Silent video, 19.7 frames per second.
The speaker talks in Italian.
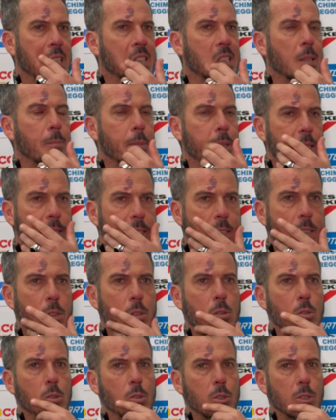San
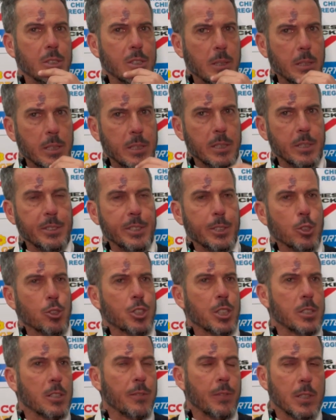Benedetto, Di, di
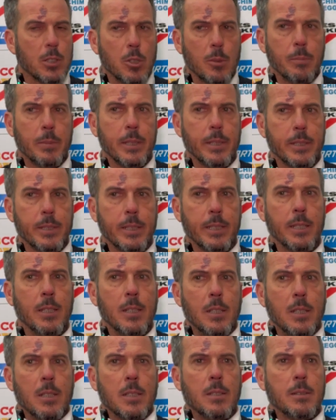Innocenzo ha fatto bene,
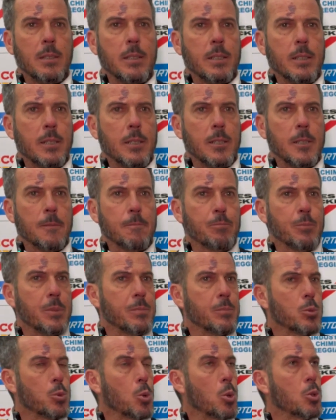eh,
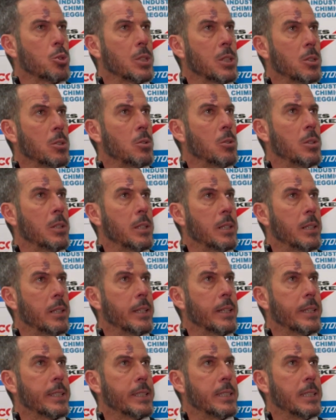ruotano
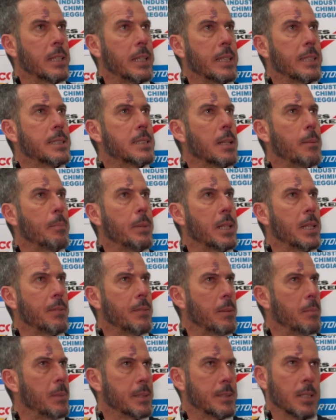e chi, chi, sta bene va in
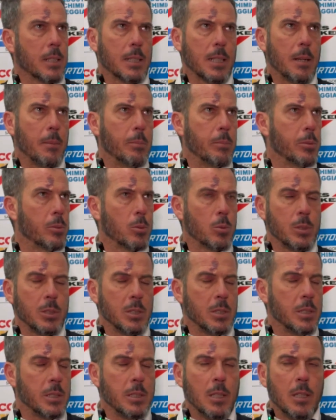mezzo al campo,
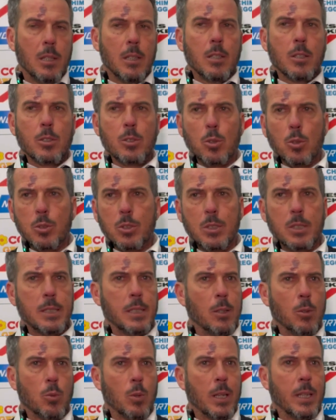quindi Rossi è
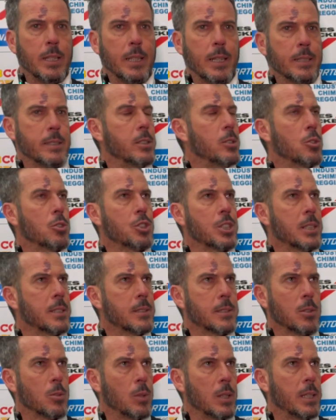uguale a Di Innocenzo,
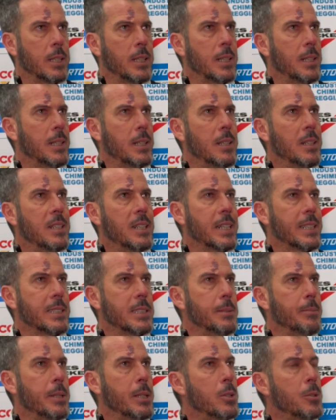è uguale a, a Di Meo.